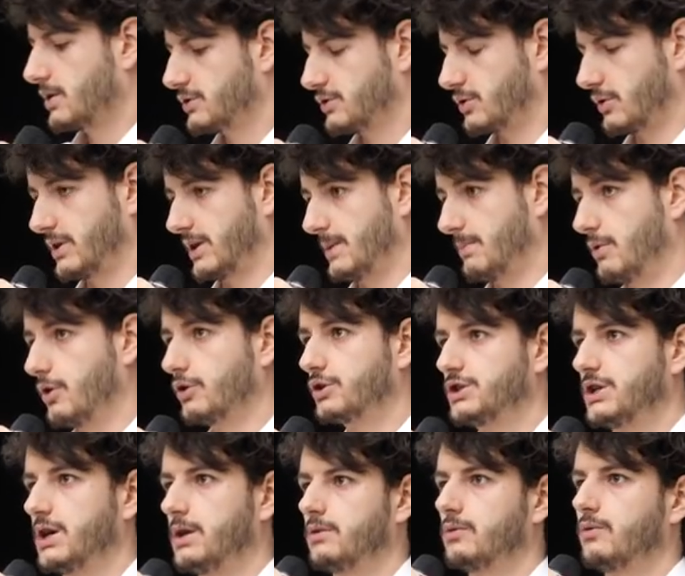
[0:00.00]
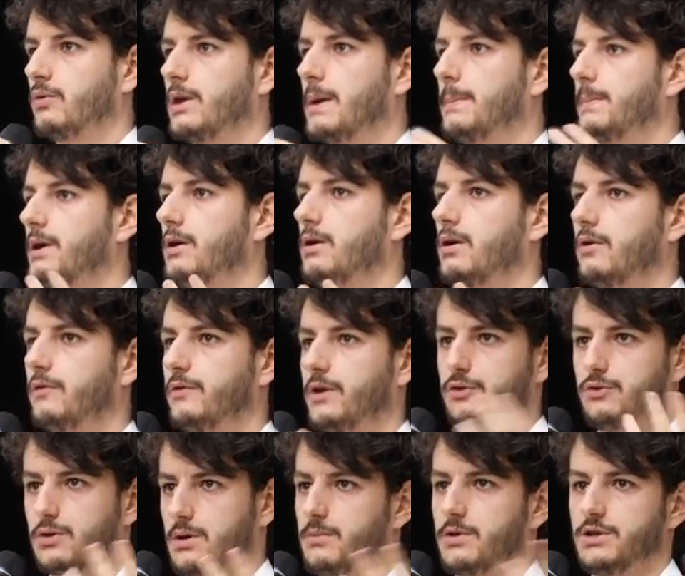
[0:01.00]
sur des blockchains qu'on appelle euh,
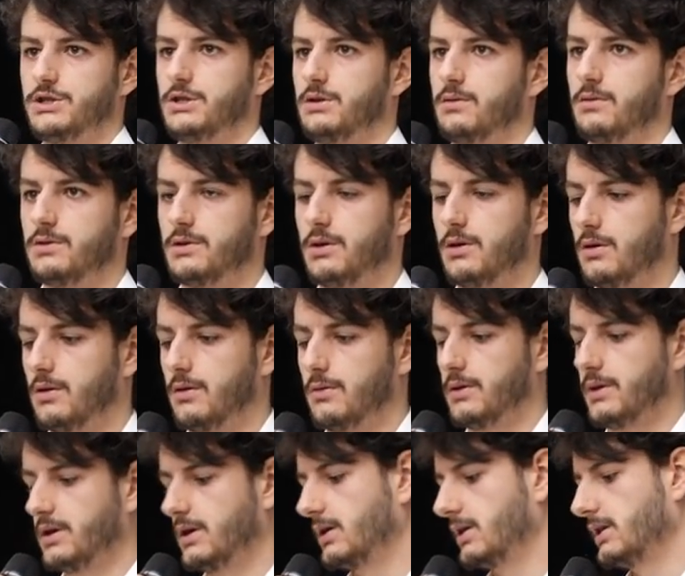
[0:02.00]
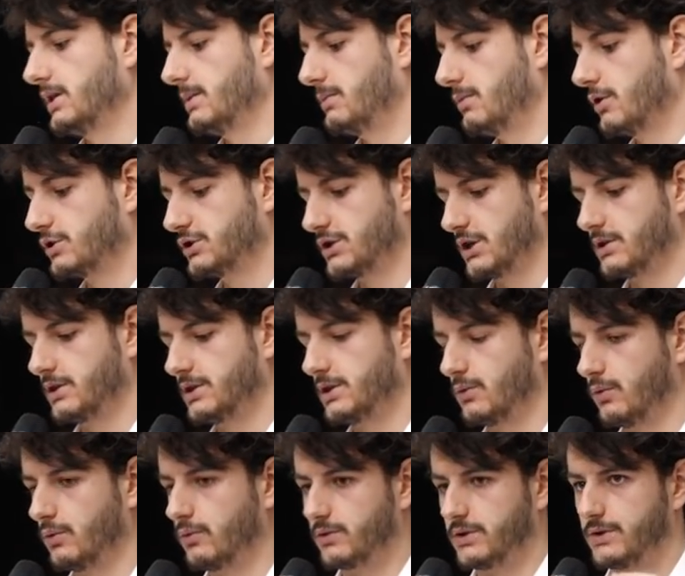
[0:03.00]
virtual machines, euh, des, blockchains
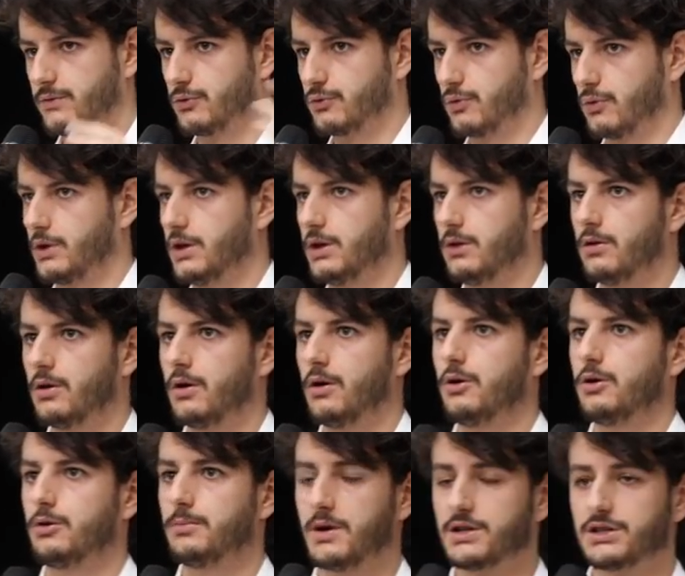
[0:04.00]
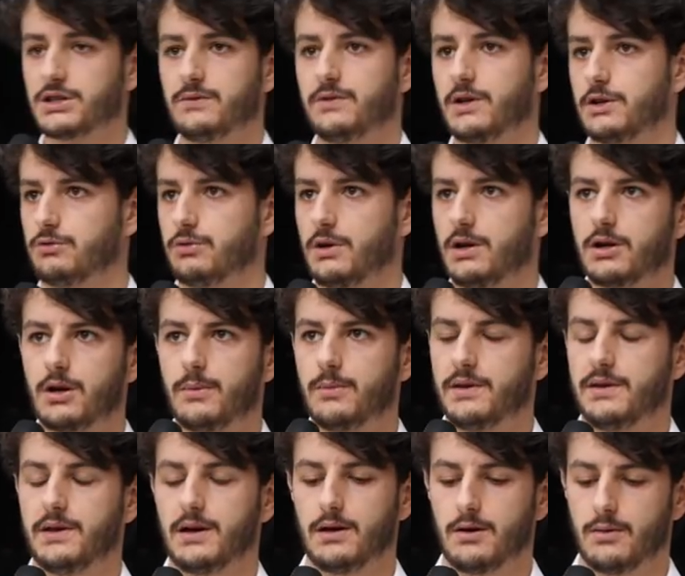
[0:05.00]
qui, qui font tourner une, machine virtuelle comme
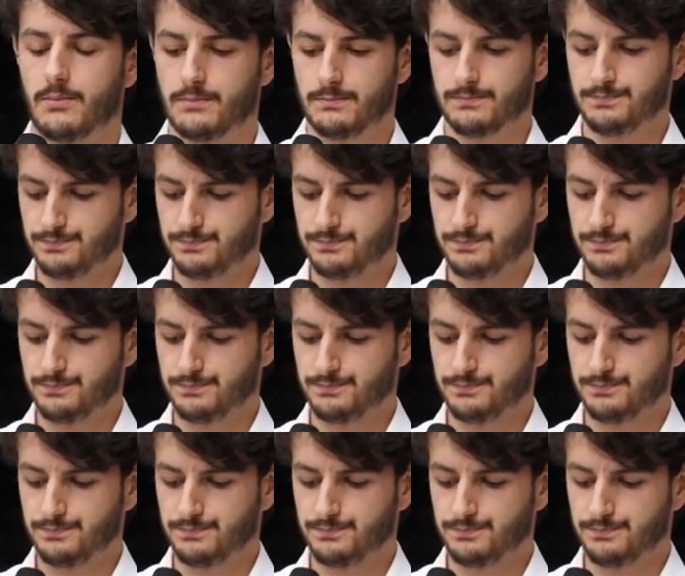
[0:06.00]
Ethereum.